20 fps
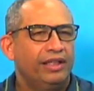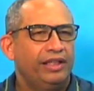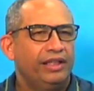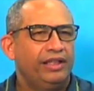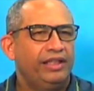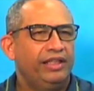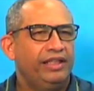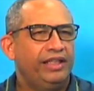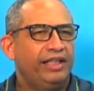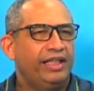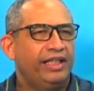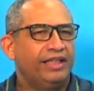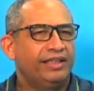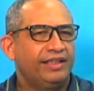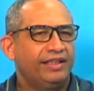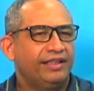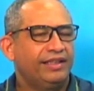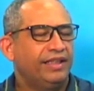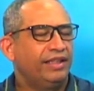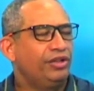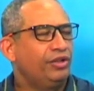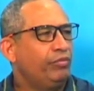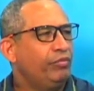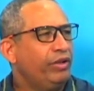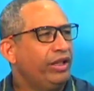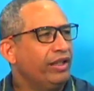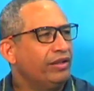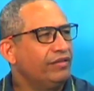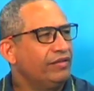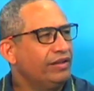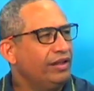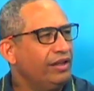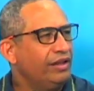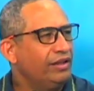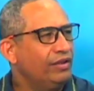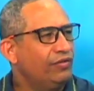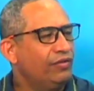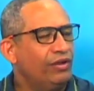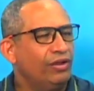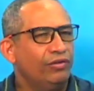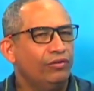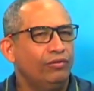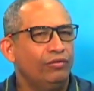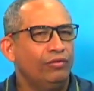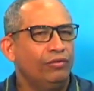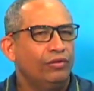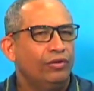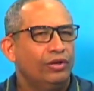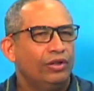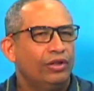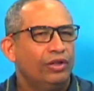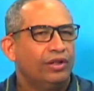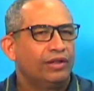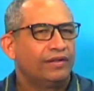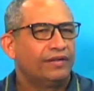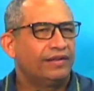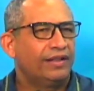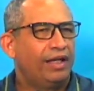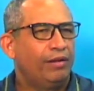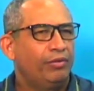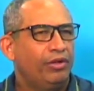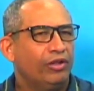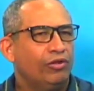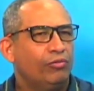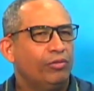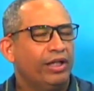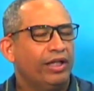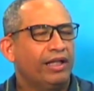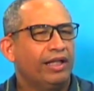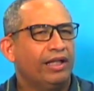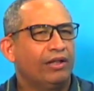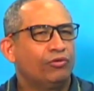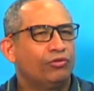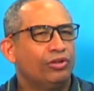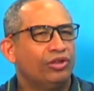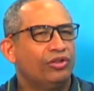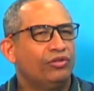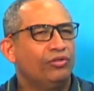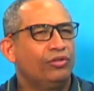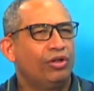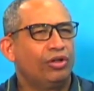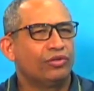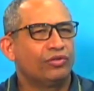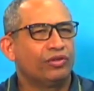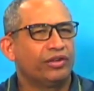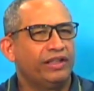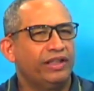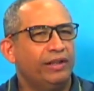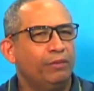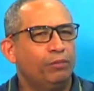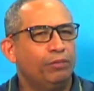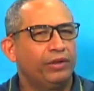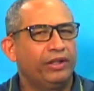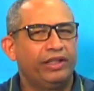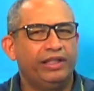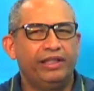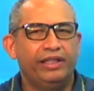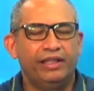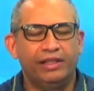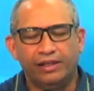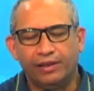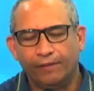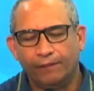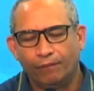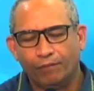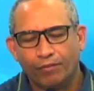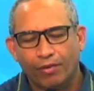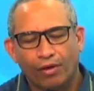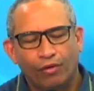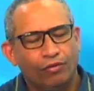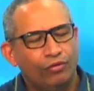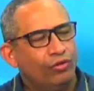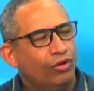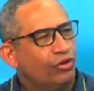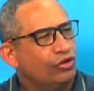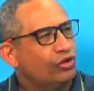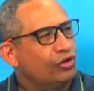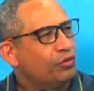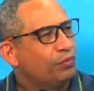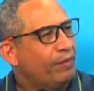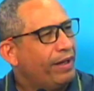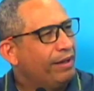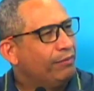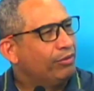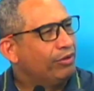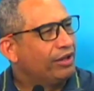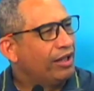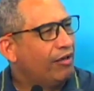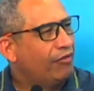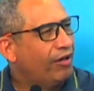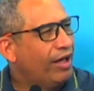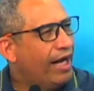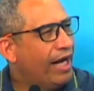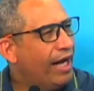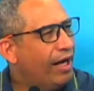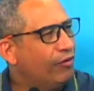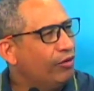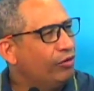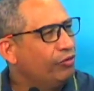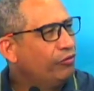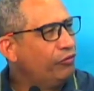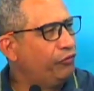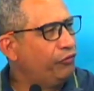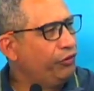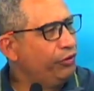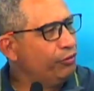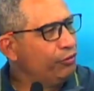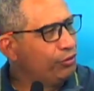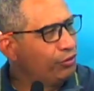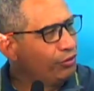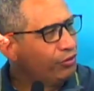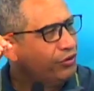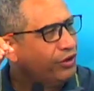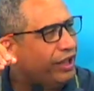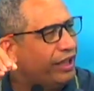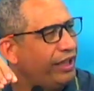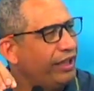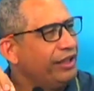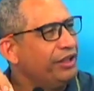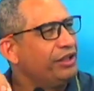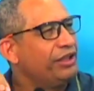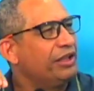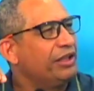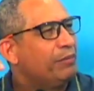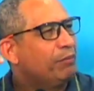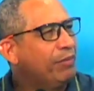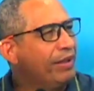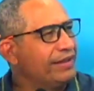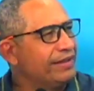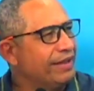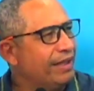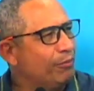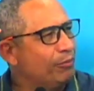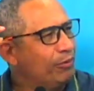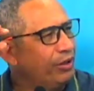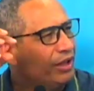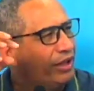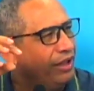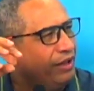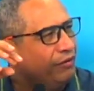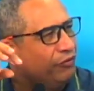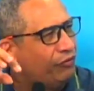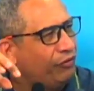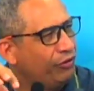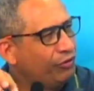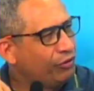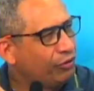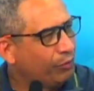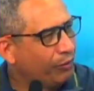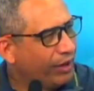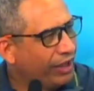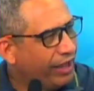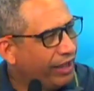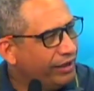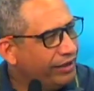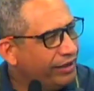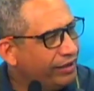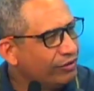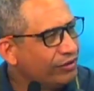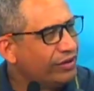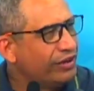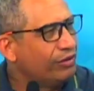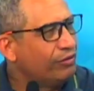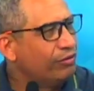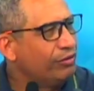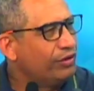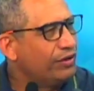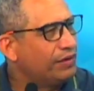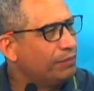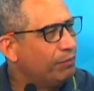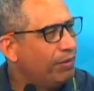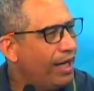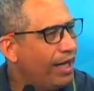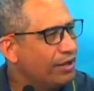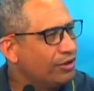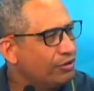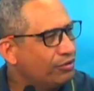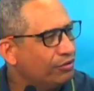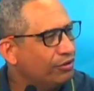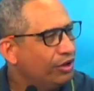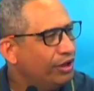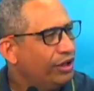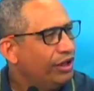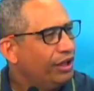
e esses sentimentos eles vão, sabe, é como aquela coisa do nosso tempo que os nossos pais botavam água no filtro, né? E tinha que passar por aquele filtro para cair dentro do segundo espaço,